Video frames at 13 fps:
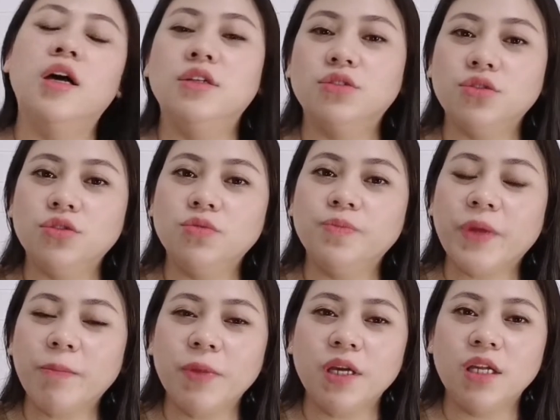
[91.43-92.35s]
So, yung
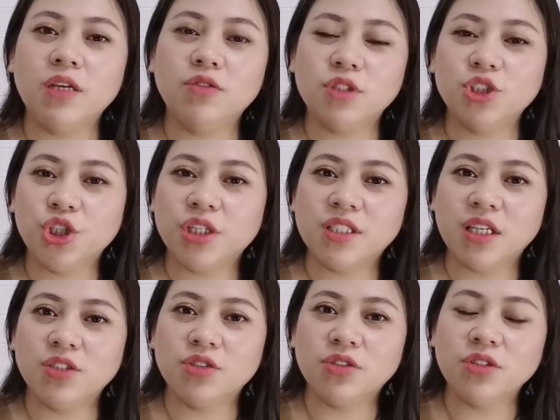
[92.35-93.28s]
napili kong i-share sa
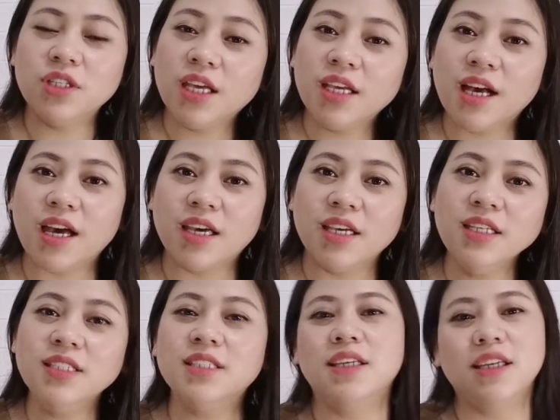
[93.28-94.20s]
inyo today,
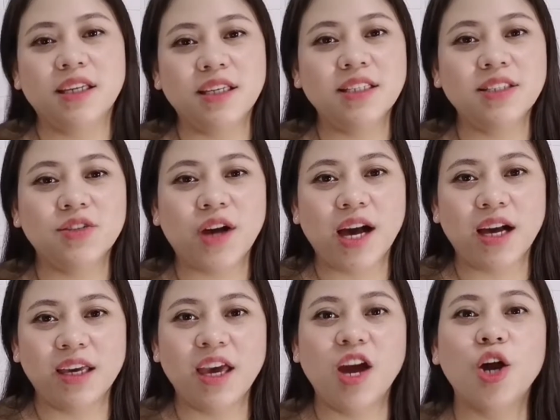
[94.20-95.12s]
guys, is yung
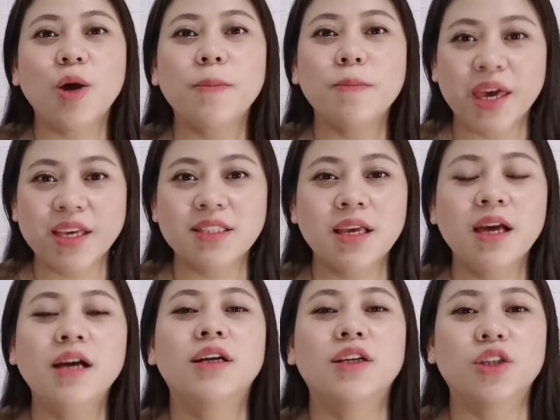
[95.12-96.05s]
aking Hermes
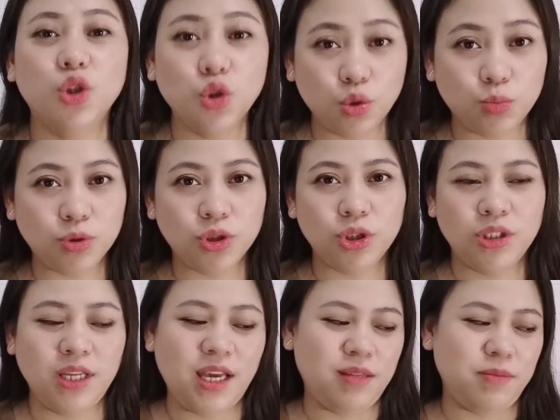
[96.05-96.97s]

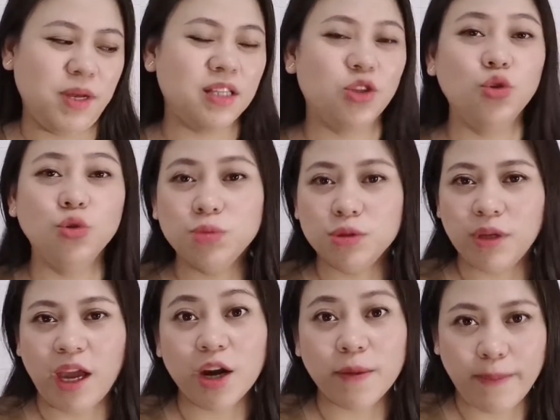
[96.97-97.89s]
dupes. Ayan, mga dupes
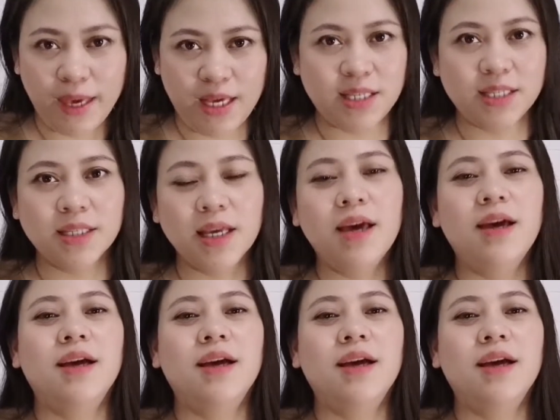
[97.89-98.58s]
Hermes.